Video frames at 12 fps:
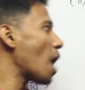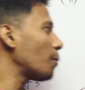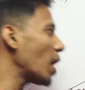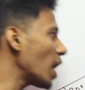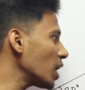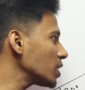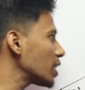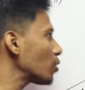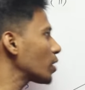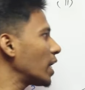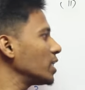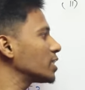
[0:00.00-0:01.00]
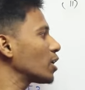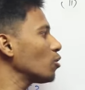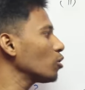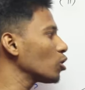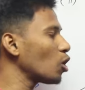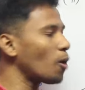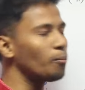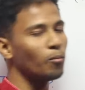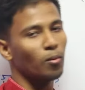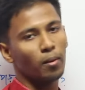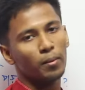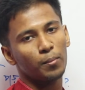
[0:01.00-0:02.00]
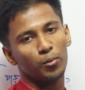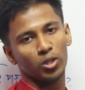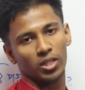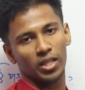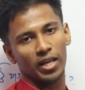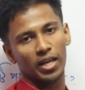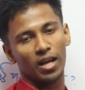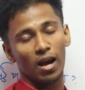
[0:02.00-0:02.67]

আবার যেন গাড়ি চালক লম্বভাবে পড়তে দেখে